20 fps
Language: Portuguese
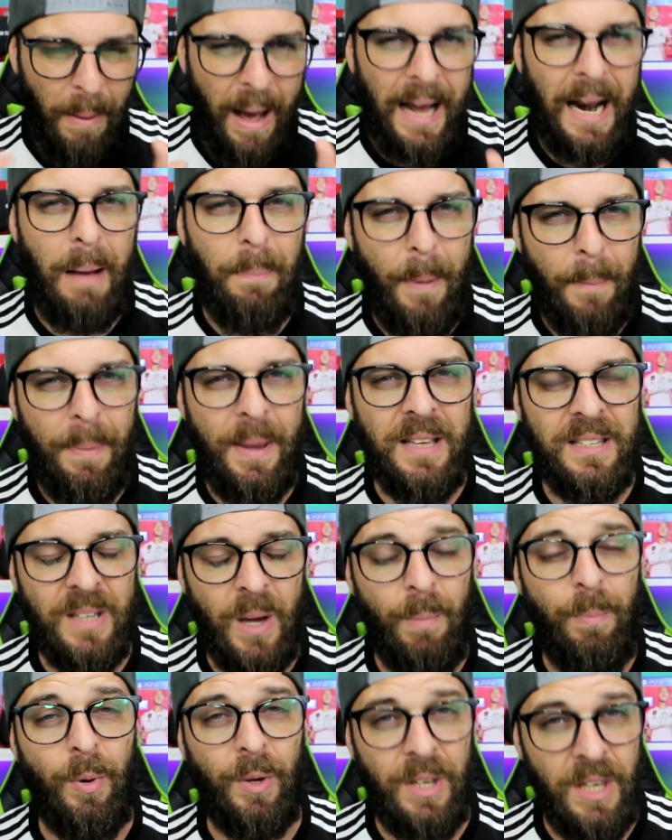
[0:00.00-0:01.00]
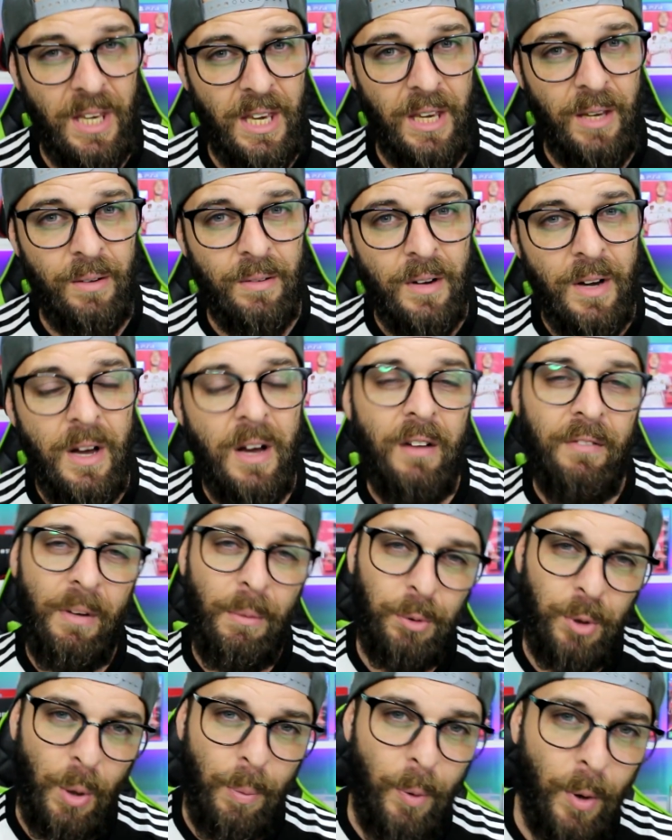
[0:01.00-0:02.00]
parar para pensar um pouquinho.
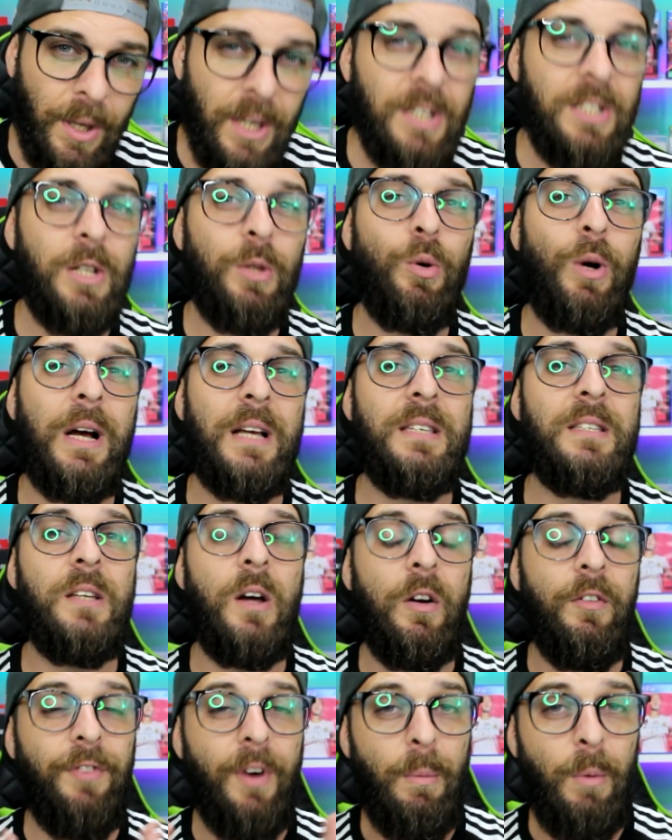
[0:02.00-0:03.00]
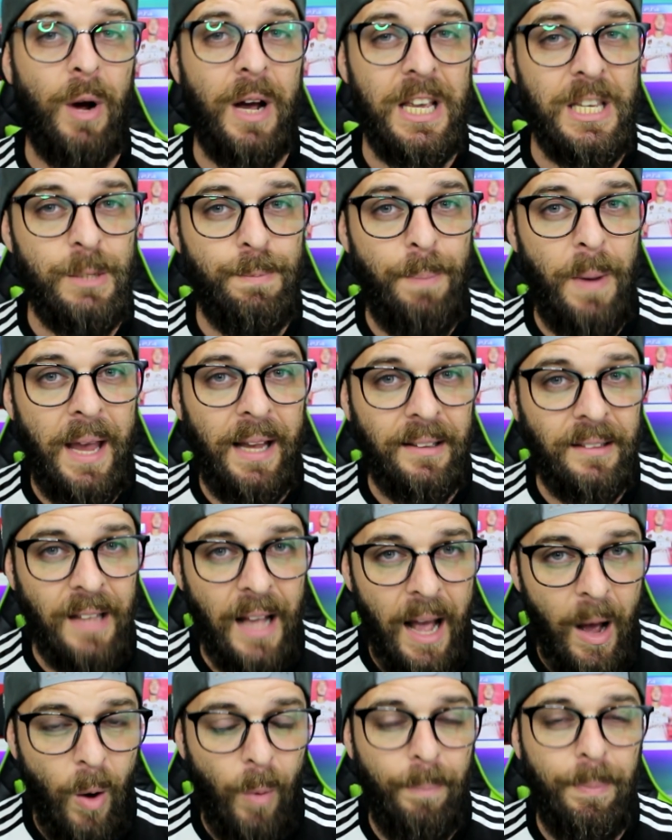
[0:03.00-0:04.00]
Vamos ter um pouquinho de educação e vamos
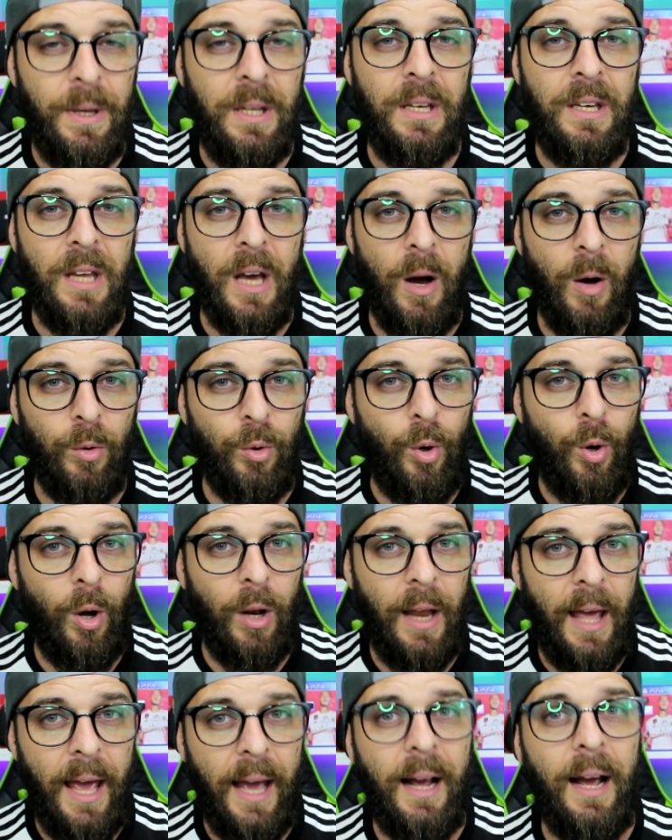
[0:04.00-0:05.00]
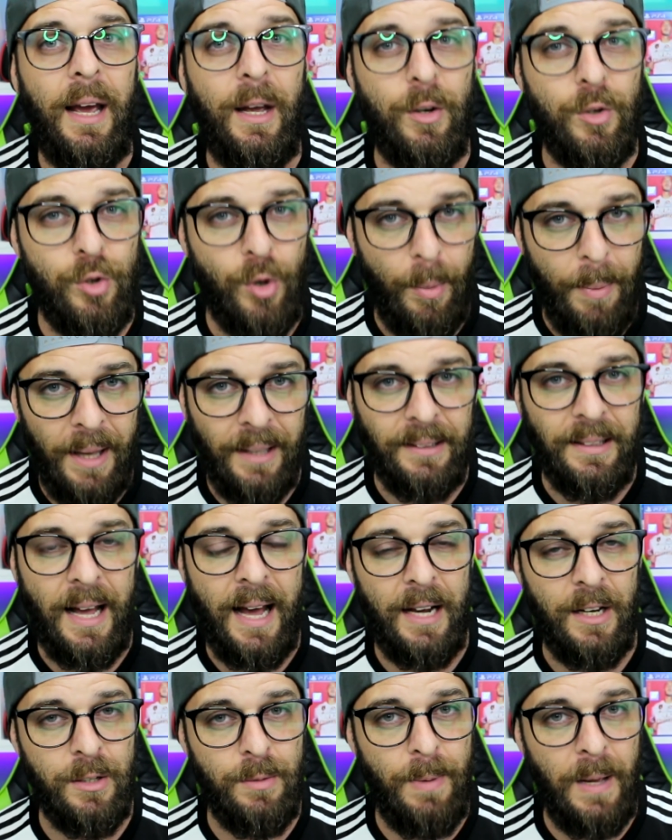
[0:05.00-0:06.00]
respeitar a opinião do colega aí nos
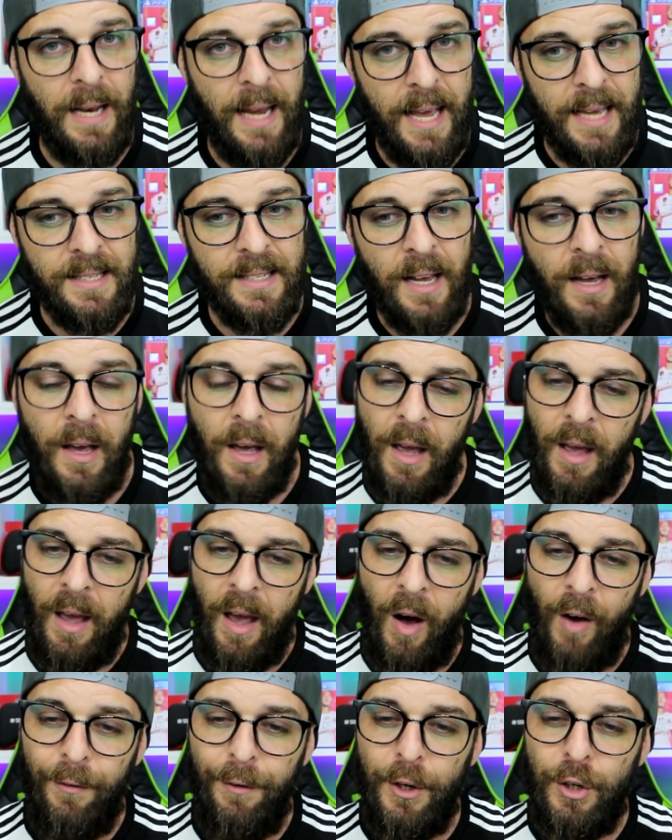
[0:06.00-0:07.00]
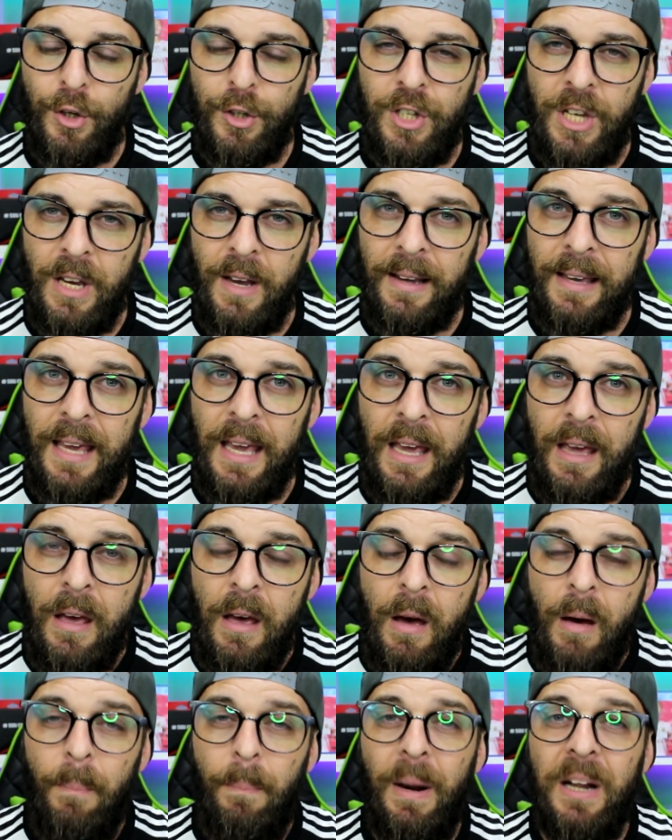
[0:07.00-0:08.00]
comentários, beleza? É um videozinho aqui
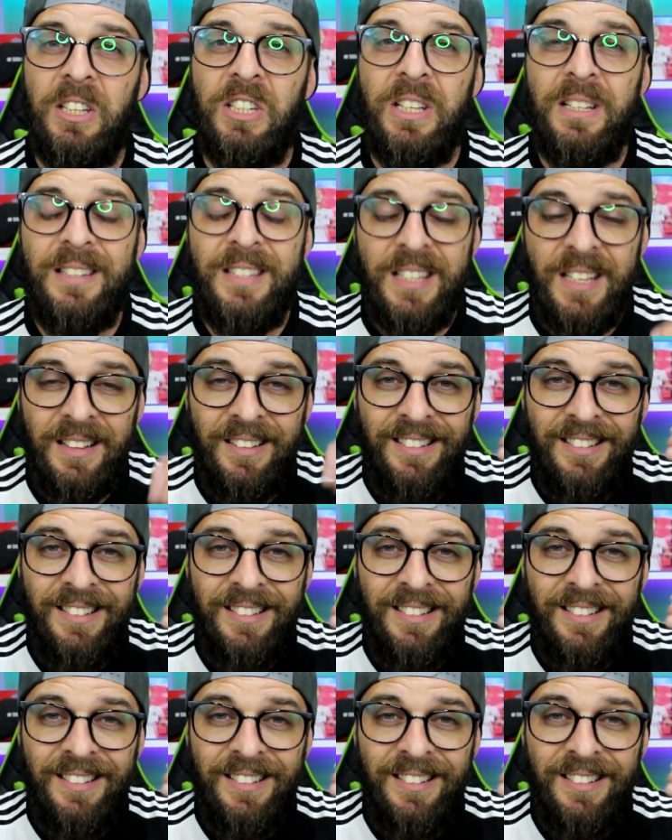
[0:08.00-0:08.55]
pra gente se